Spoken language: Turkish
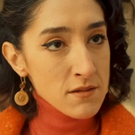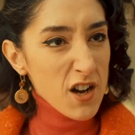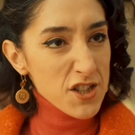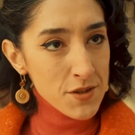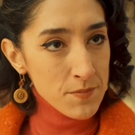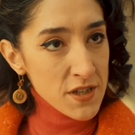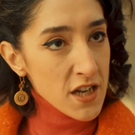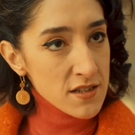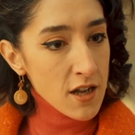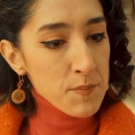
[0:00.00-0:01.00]
Aşkım
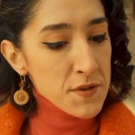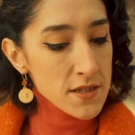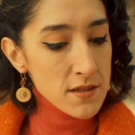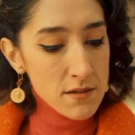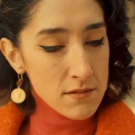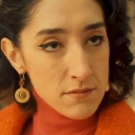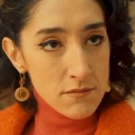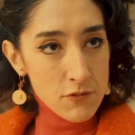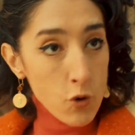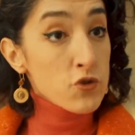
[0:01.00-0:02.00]
biraz daha pişsin.
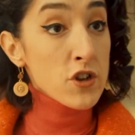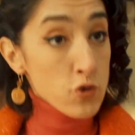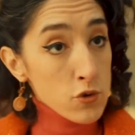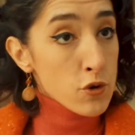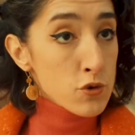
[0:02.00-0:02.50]
Ondan sonra